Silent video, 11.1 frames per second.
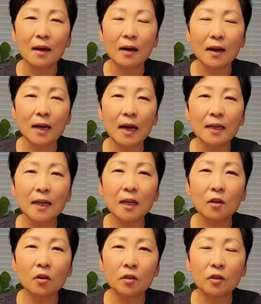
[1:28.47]
아,
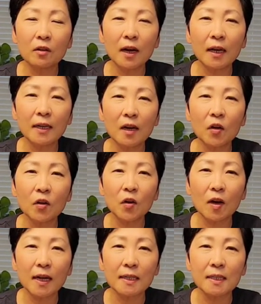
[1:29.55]
각야거겨
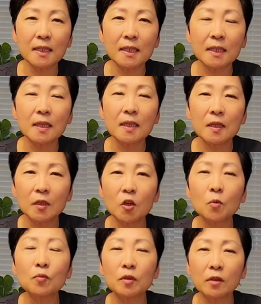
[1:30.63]
하야허여까지
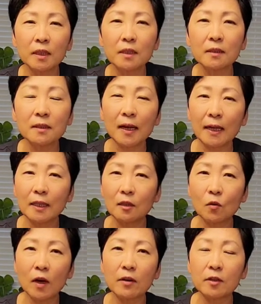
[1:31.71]
기억부터 히읗을
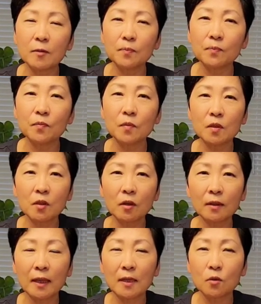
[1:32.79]
아이들로 하여금
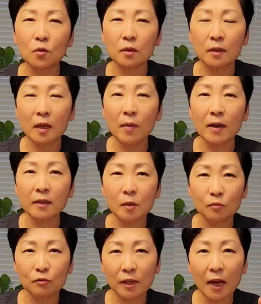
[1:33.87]
첫 네소, 네 마디를
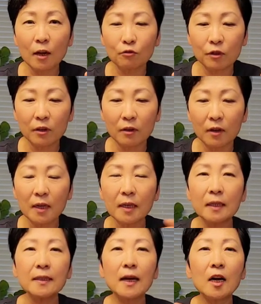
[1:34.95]
부르게 하고요.
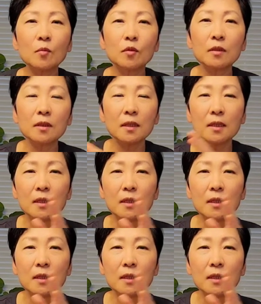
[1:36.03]
그 다음은